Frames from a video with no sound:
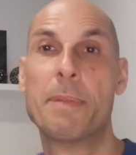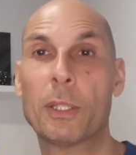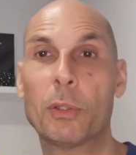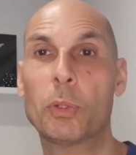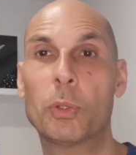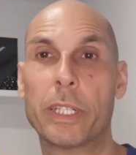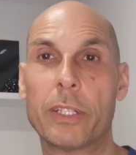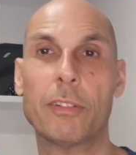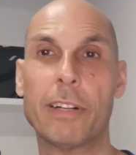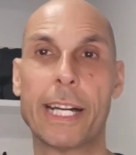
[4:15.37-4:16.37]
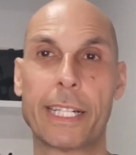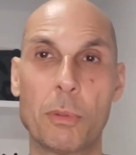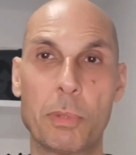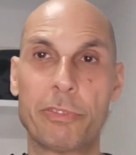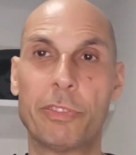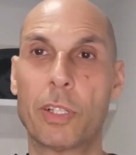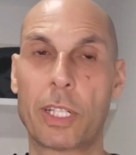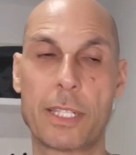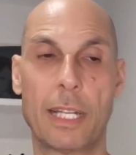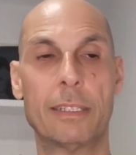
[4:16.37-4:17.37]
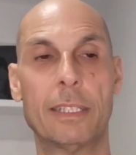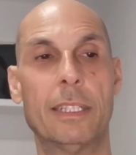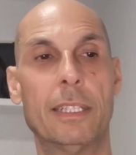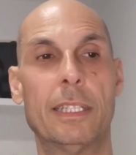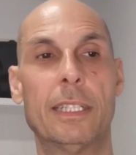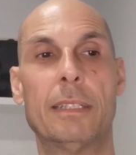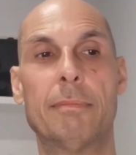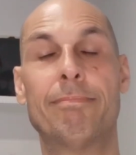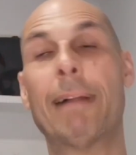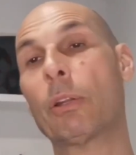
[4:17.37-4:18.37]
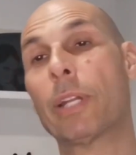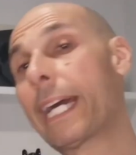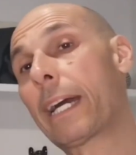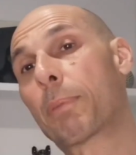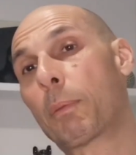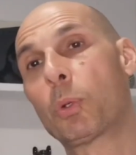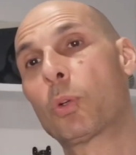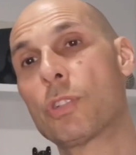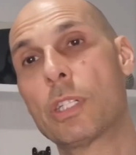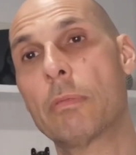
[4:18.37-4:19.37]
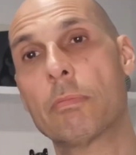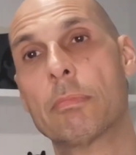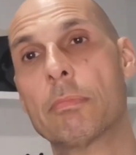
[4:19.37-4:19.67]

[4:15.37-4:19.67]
abbiamo dovuto rinnovarlo per forza ma non era proprio così.